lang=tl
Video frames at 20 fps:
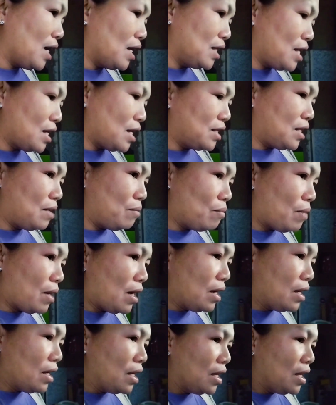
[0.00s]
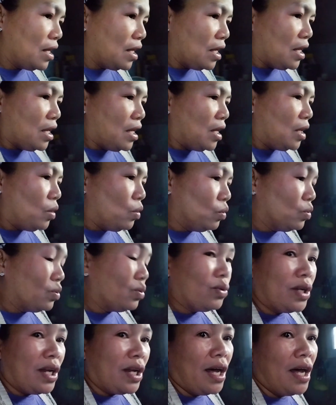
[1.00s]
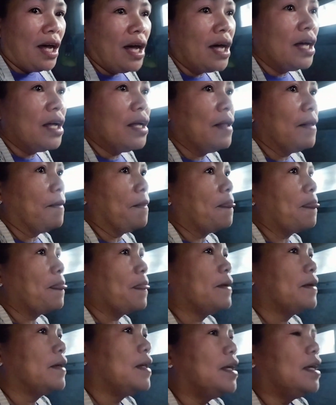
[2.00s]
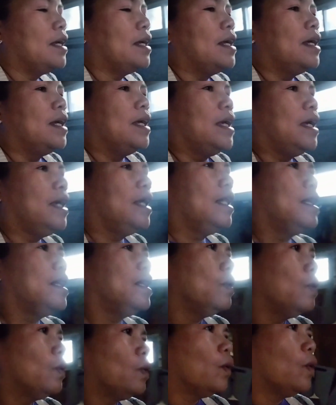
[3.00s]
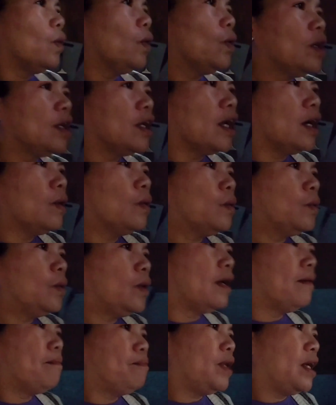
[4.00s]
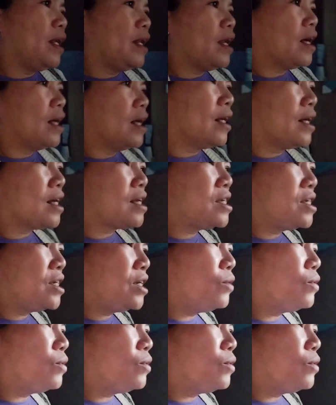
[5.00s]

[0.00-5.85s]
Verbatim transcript: natin magluto ng itlog na ulam nila. Kasi yun